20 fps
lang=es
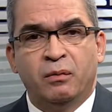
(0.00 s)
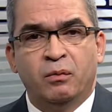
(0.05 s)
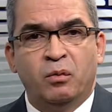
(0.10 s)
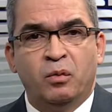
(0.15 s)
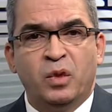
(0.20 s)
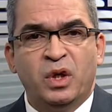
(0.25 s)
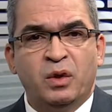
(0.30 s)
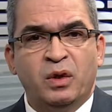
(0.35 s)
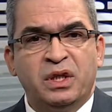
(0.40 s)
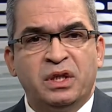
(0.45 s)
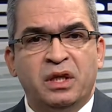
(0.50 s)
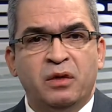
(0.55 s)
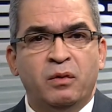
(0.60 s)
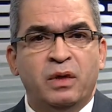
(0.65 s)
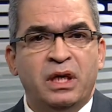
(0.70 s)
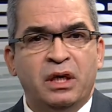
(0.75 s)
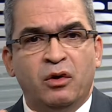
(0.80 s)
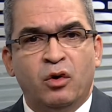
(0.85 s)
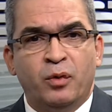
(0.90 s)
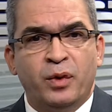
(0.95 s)
bueno, este no es
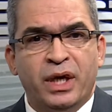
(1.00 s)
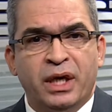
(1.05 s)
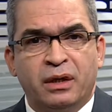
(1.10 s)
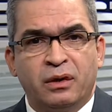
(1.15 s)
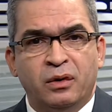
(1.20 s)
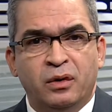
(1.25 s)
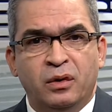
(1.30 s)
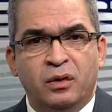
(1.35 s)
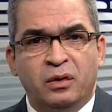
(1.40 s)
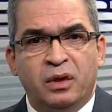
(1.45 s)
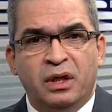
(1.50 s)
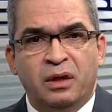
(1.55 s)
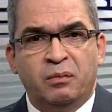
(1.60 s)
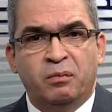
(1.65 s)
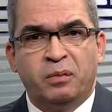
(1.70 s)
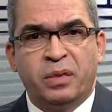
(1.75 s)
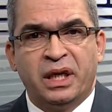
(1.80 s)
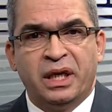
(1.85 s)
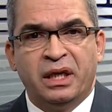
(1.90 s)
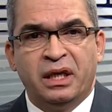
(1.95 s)
el gobierno del
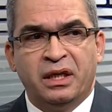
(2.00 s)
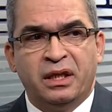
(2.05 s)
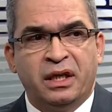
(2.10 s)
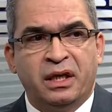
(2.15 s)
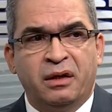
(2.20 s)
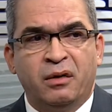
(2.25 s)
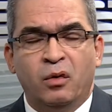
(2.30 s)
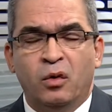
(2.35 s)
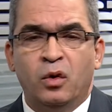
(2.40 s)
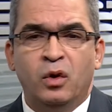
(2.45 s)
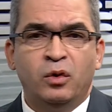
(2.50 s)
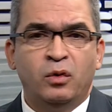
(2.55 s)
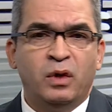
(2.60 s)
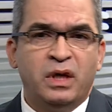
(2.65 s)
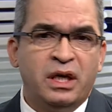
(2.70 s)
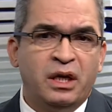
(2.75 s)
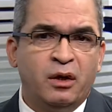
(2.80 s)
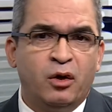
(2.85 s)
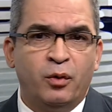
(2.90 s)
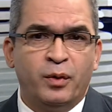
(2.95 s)
PLD o no es
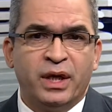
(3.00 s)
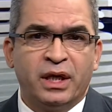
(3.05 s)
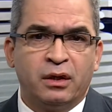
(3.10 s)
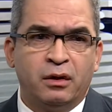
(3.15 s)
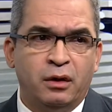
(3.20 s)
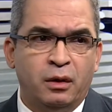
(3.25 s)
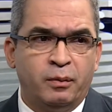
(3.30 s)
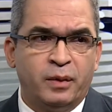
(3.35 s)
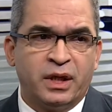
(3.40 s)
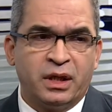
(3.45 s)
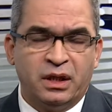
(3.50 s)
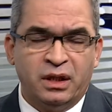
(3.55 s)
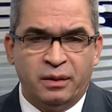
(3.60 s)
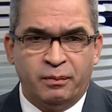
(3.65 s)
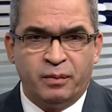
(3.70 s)
el gobierno del PRD,